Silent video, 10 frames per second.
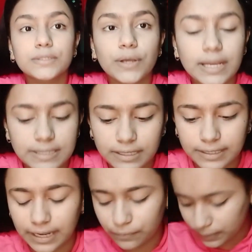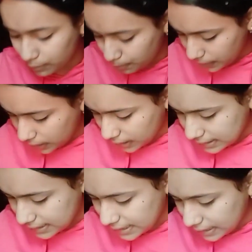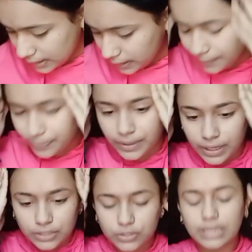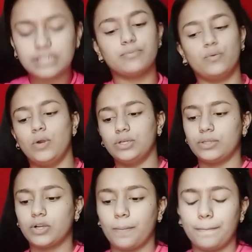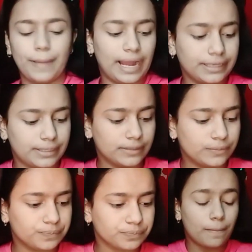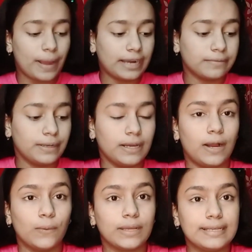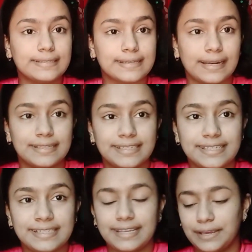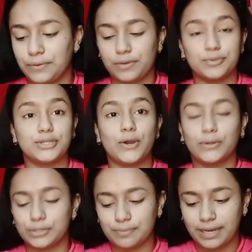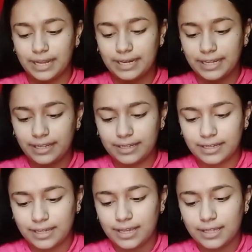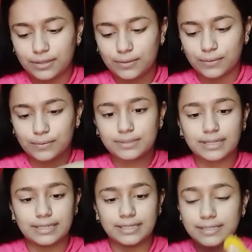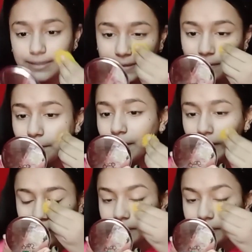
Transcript: so guys I'm done with my concealer सो लेट्स मूव ऑन टू द कॉम्पैक्ट कॉम्पैक्ट मैं लगाऊंगी स्क्रंची से क्योंकि मुझे और कुछ मिला नहीं तो स्क्रंची से